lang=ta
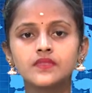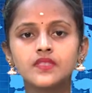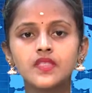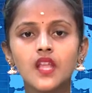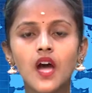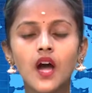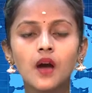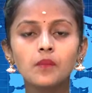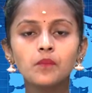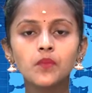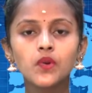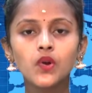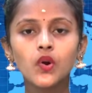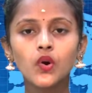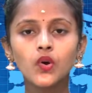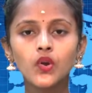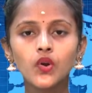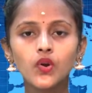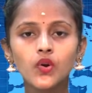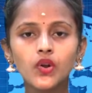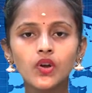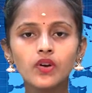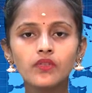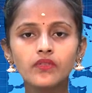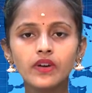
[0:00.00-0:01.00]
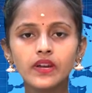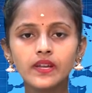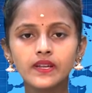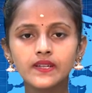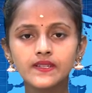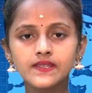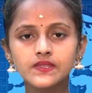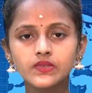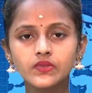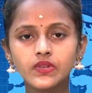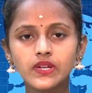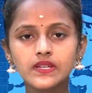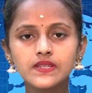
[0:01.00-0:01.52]
நாம் கொரோனா
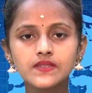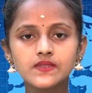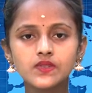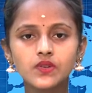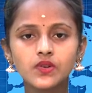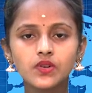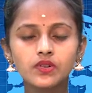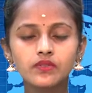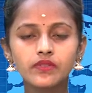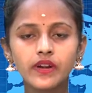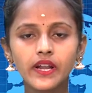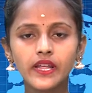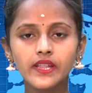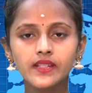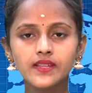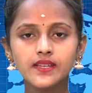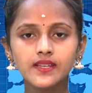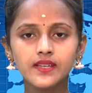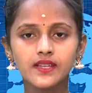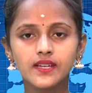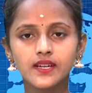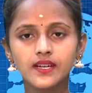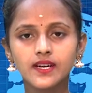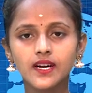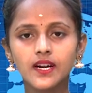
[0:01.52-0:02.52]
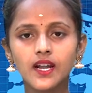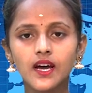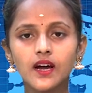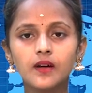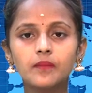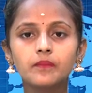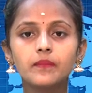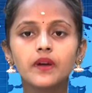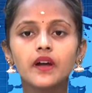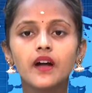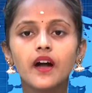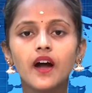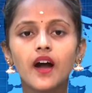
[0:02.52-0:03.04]
வைரசுடன் சோர்வடைந்து
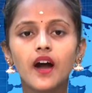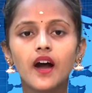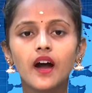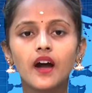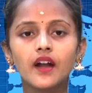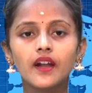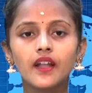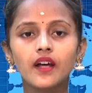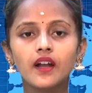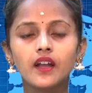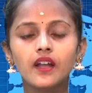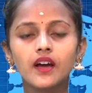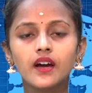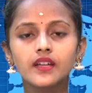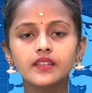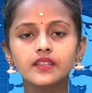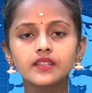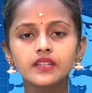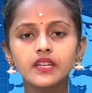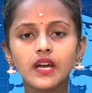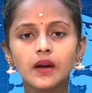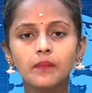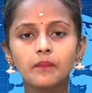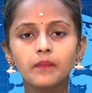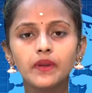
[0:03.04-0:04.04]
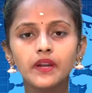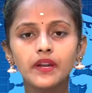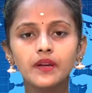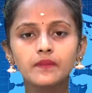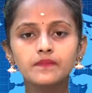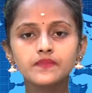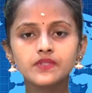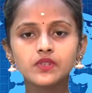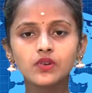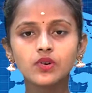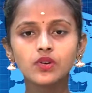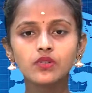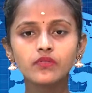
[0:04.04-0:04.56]
இருக்கலாம் ஆனால் அது
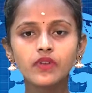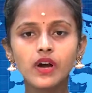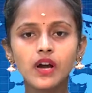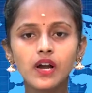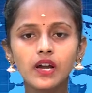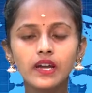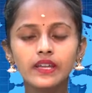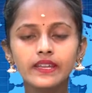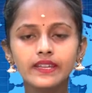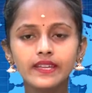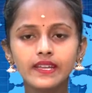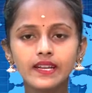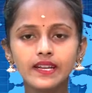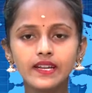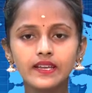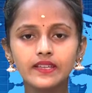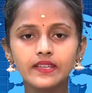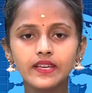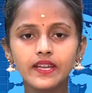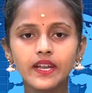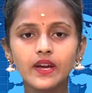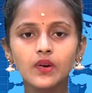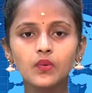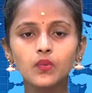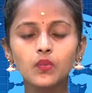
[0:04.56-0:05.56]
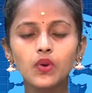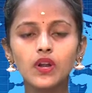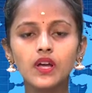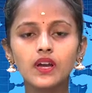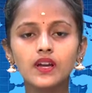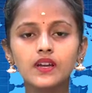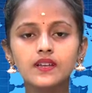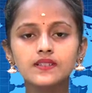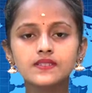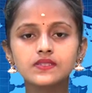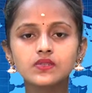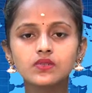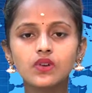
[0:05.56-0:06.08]
நம்மிடம் சோர்வாக இல்லை என
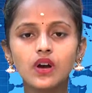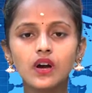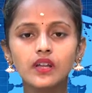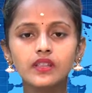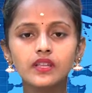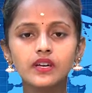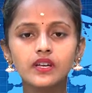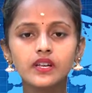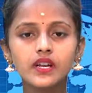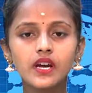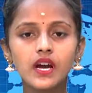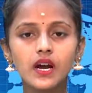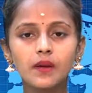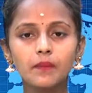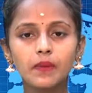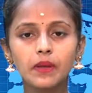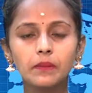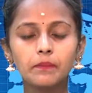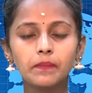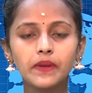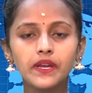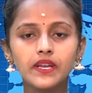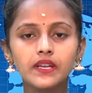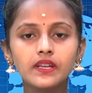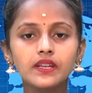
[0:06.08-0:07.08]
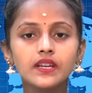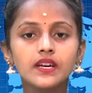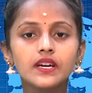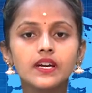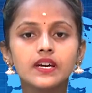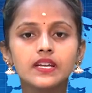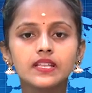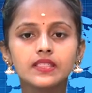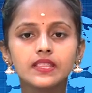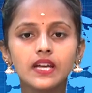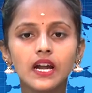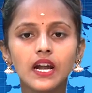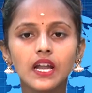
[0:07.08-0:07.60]
உலக சுகாதார அமைப்பின்
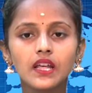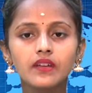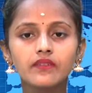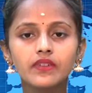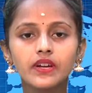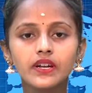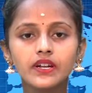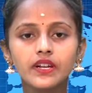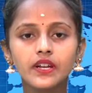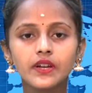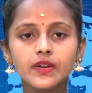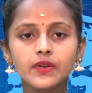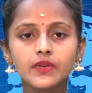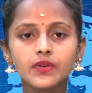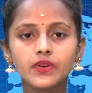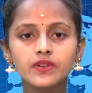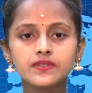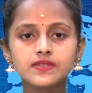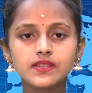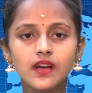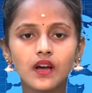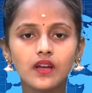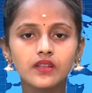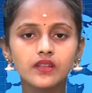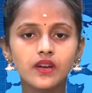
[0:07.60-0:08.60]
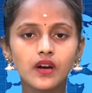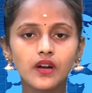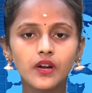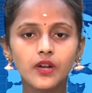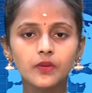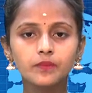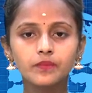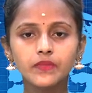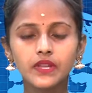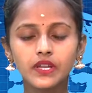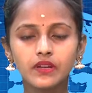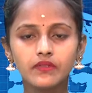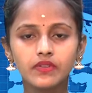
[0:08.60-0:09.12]
தலைவர் டெட்ரோஸ்
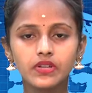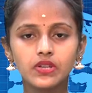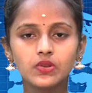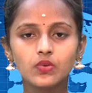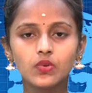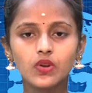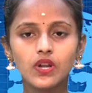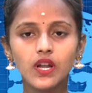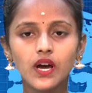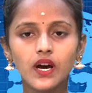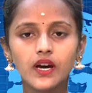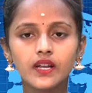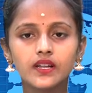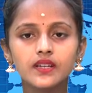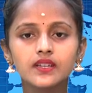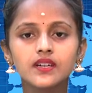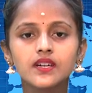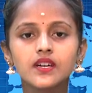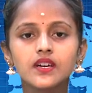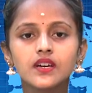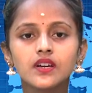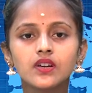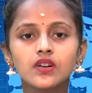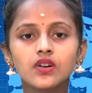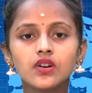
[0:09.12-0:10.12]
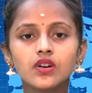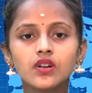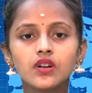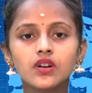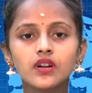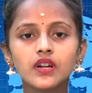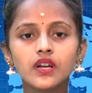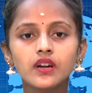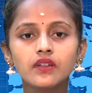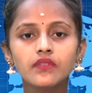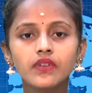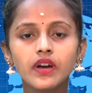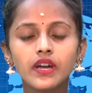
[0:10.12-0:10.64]
அதானம் தெரிவித்துள்ளார்
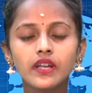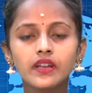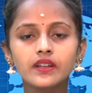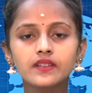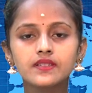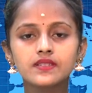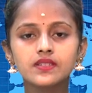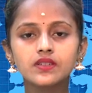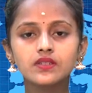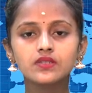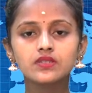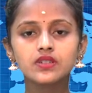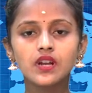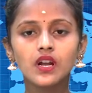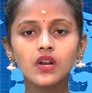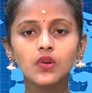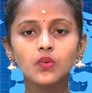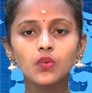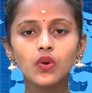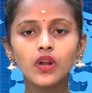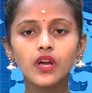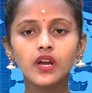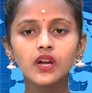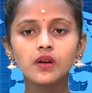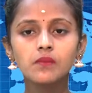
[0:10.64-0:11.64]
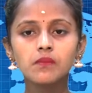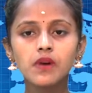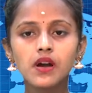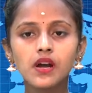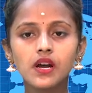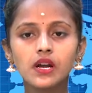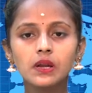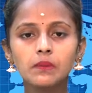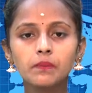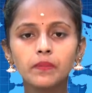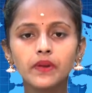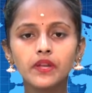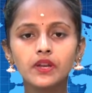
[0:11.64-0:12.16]
கொரோனா வைரஸ் தொற்றால் உலக
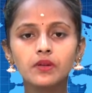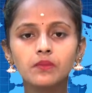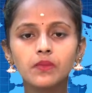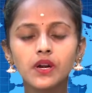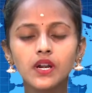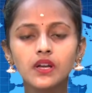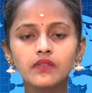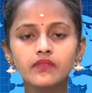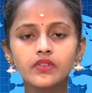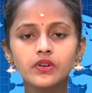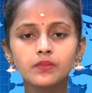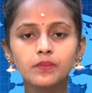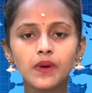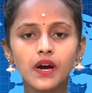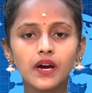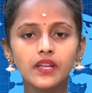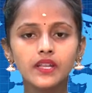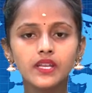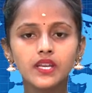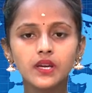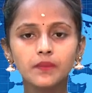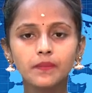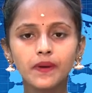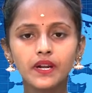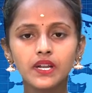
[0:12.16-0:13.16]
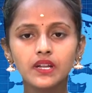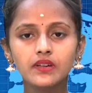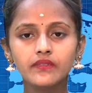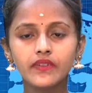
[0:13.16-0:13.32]
மக்கள் பெருமளவு பாதிக்கப்பட்டு